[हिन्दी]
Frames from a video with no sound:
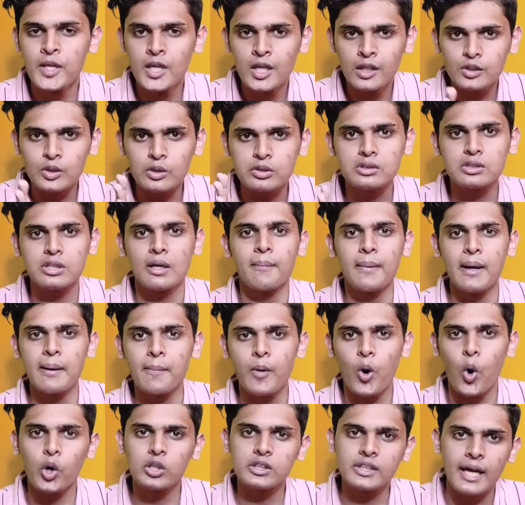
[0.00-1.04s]
तो समय
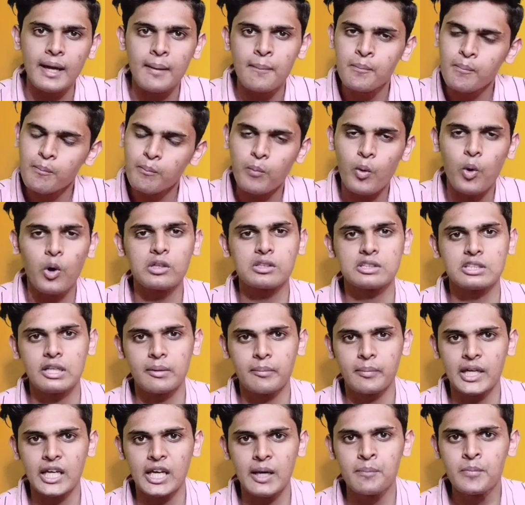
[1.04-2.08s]
बहुत है बहुत समय
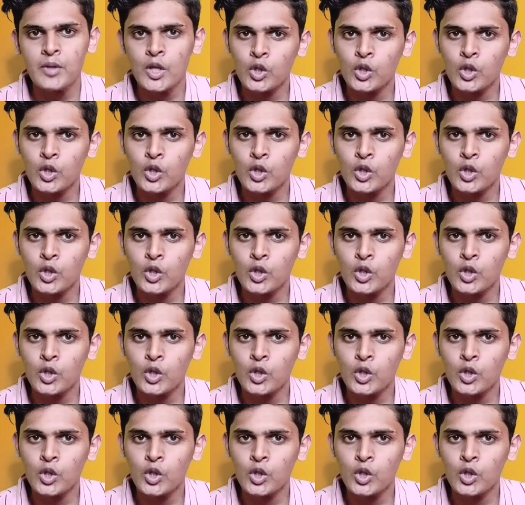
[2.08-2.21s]
है